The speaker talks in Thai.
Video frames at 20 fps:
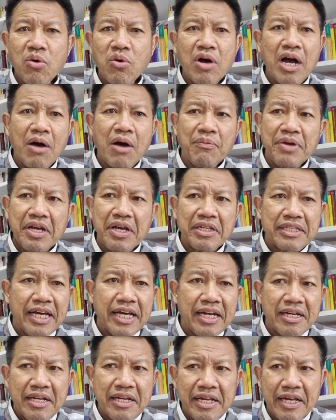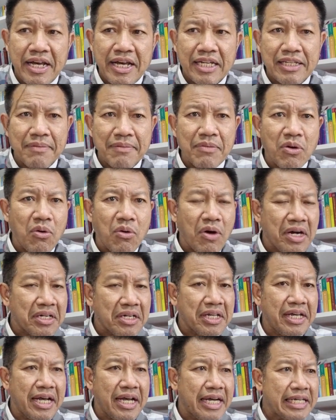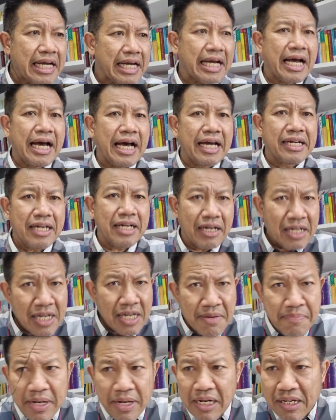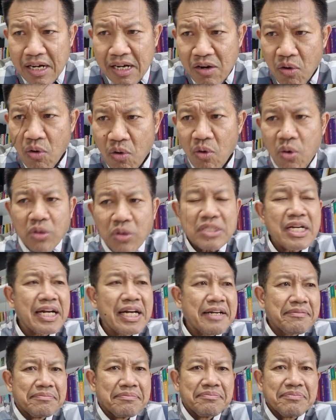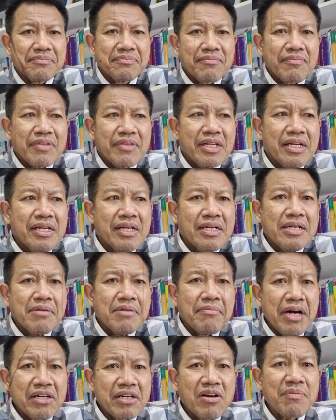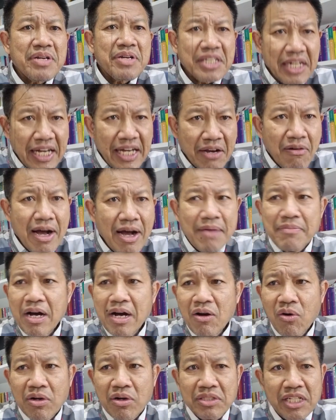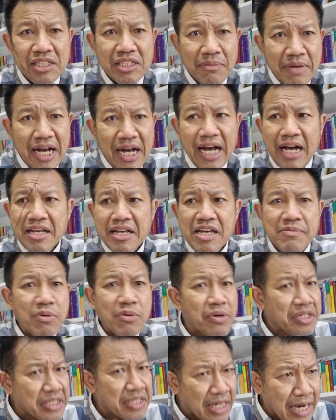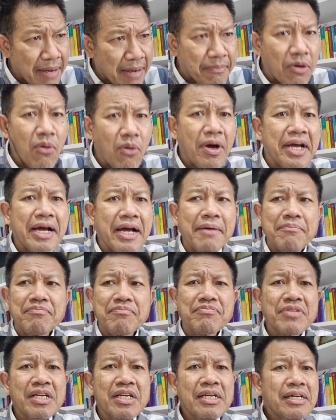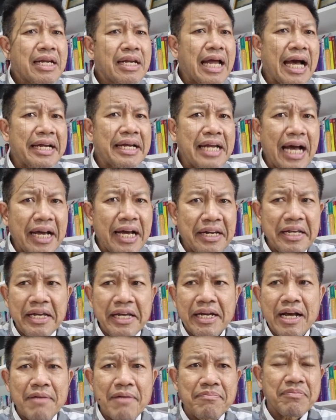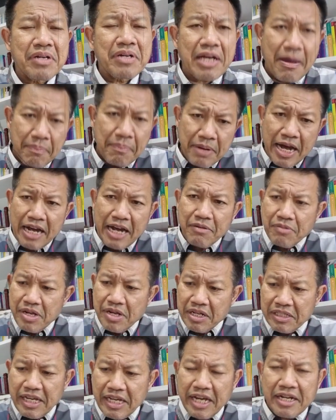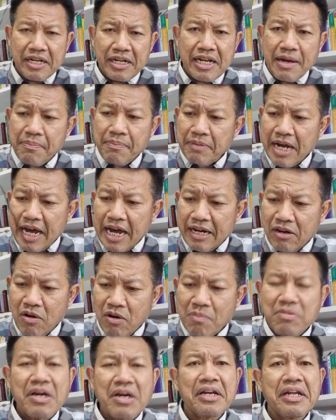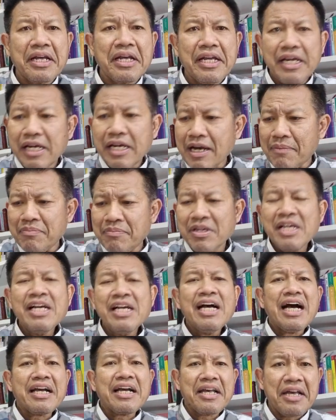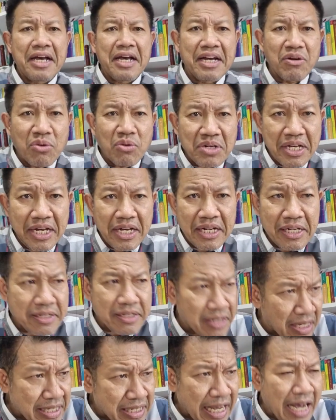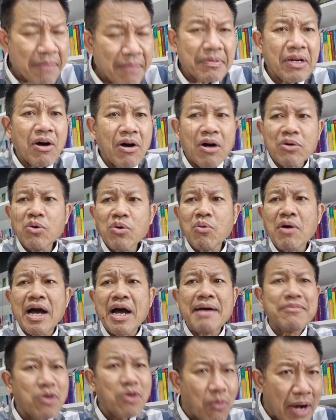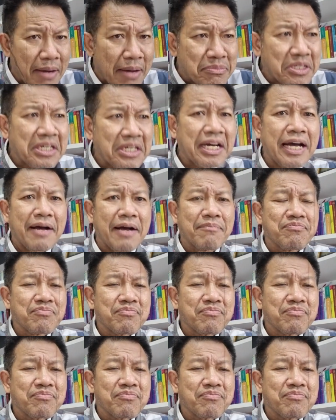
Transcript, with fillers: ตัววิ่งเต้นเคลียร์ตำรวจเคลียร์อัยการเนี่ยเป็นเรื่องโกหกทั้งนั้นมันก็มีทนายความบางคนที่ทำมาหากินพวกนี้จะร่ำรวยครับรายได้ดีครับกับการวิ่งเต้นกับการล้มคดีกับเคลียร์นู่นเคลียร์นี่เยอะแยะไปหลอกลูกความเชื่อ